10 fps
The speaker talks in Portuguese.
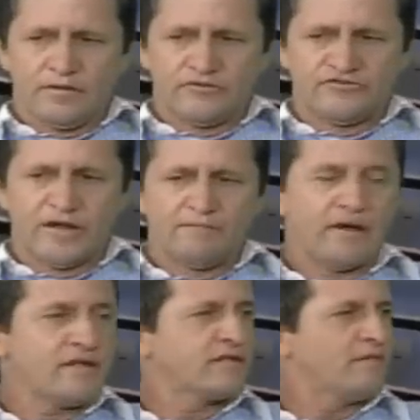
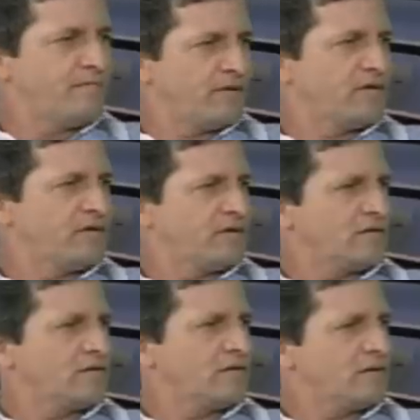jamais também
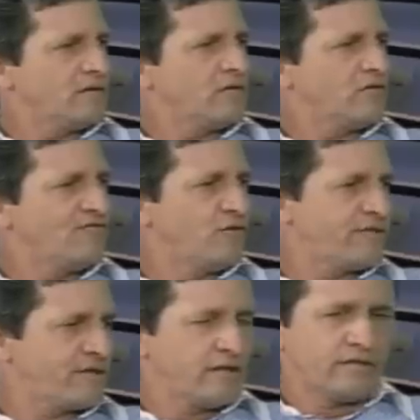eu vou
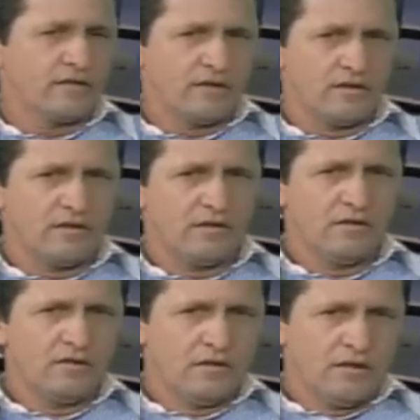esquecer.
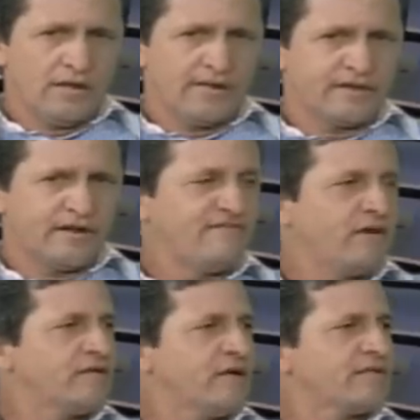
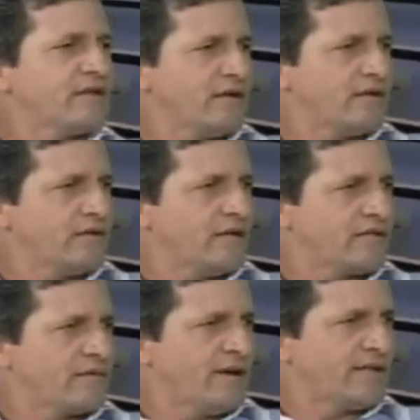Através dessa
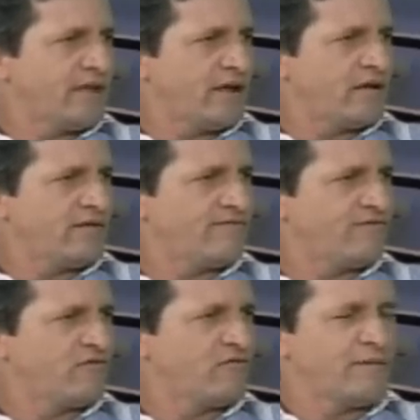dessa matéria,
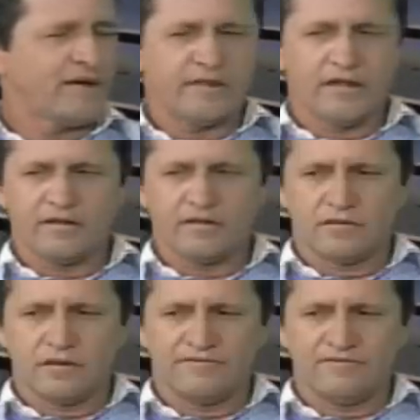foi uma matéria que
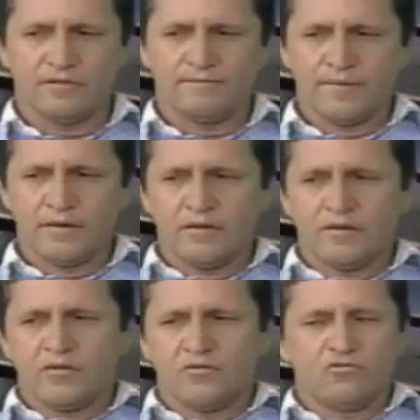teve
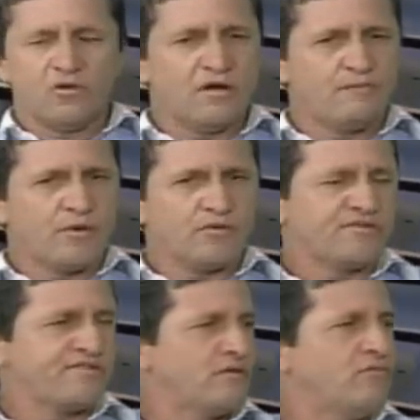uma
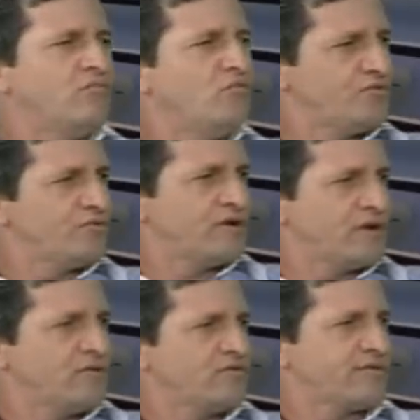repercussão muito
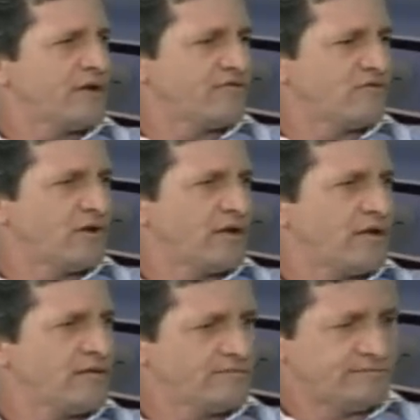grande no estado de
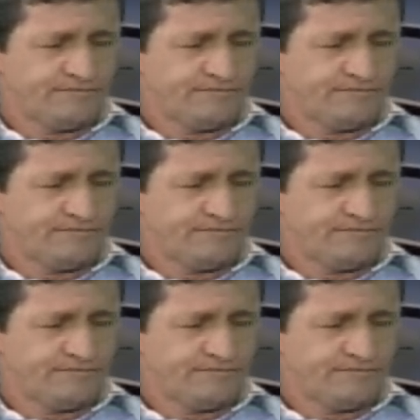Goiás.